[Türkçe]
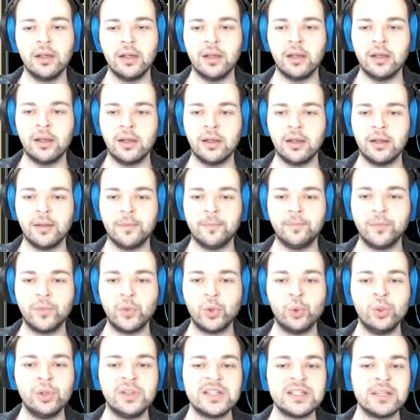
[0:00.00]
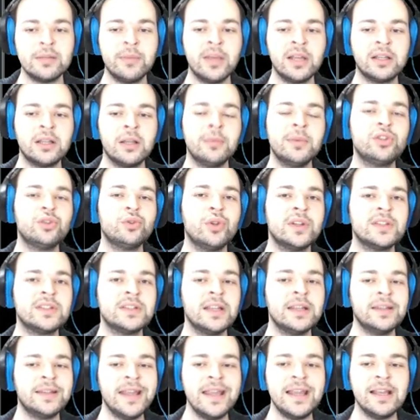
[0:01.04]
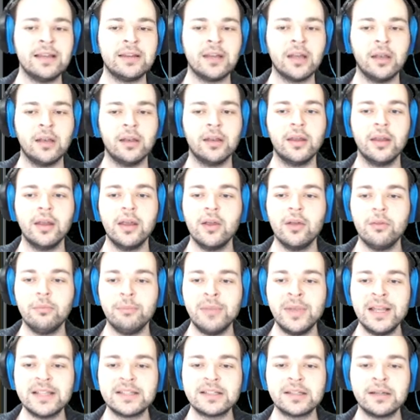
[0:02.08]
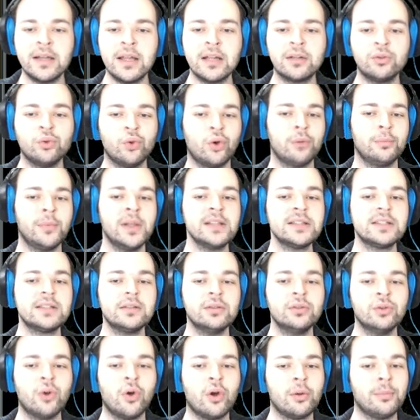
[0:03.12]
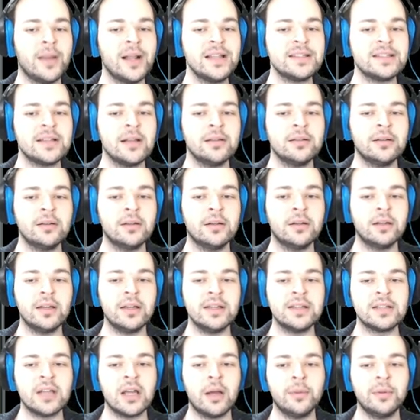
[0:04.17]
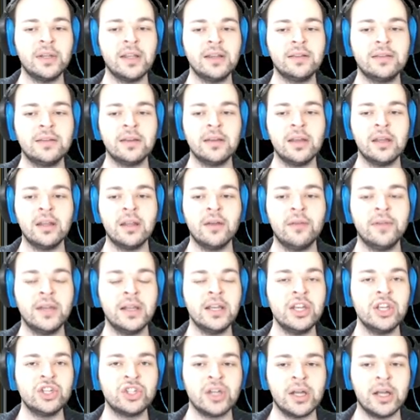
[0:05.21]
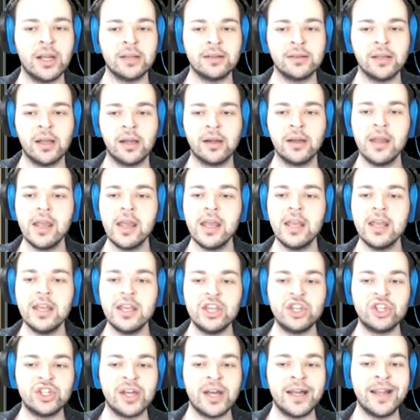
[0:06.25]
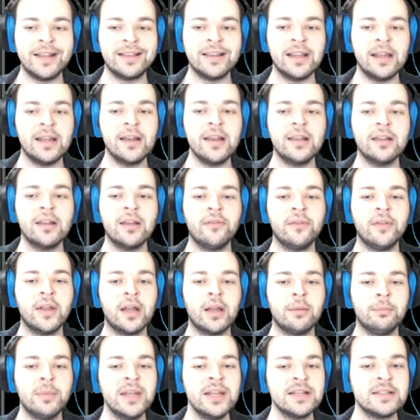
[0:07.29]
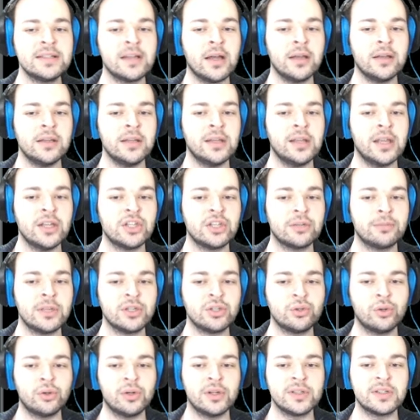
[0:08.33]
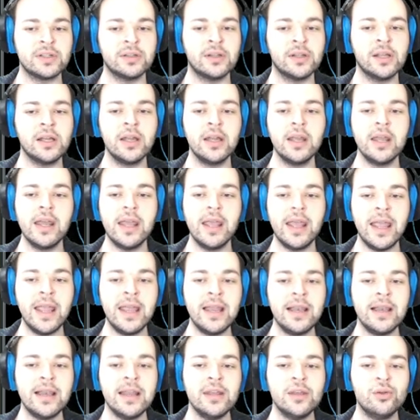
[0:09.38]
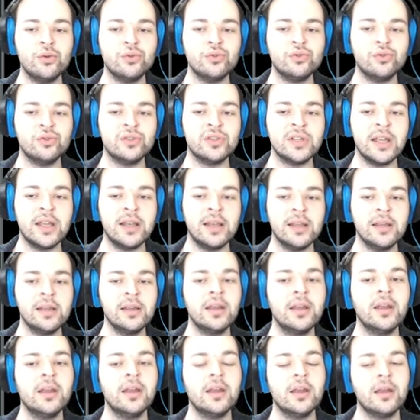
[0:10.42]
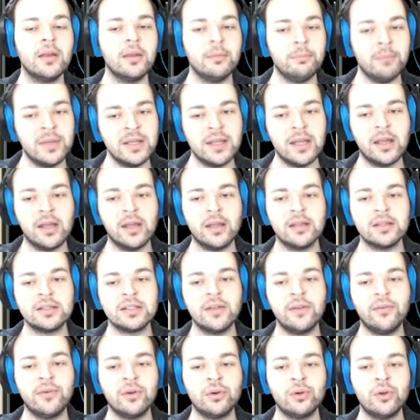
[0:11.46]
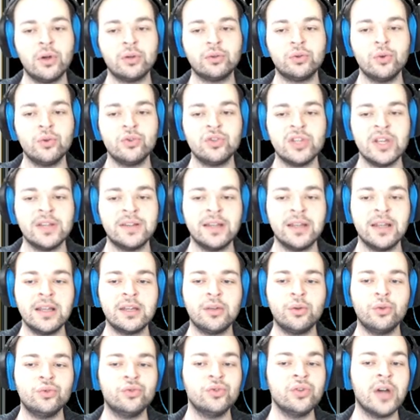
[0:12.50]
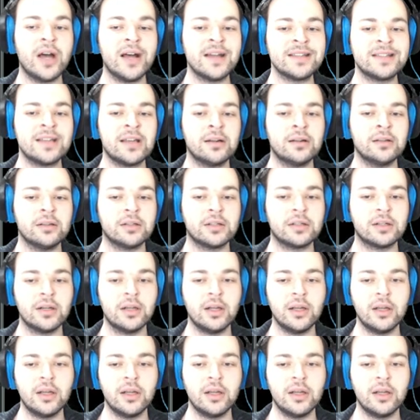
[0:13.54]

Um, ultisi bekleme süresinde değilken Blitzcrank normal, normal saldırılarının isabet ettiği hedefleri işaretler. İşaretlenen hedefler 1 saniye gecikme sonrasında 50, 100, 150 bir de 0.3 yetenek gücü hasar alır.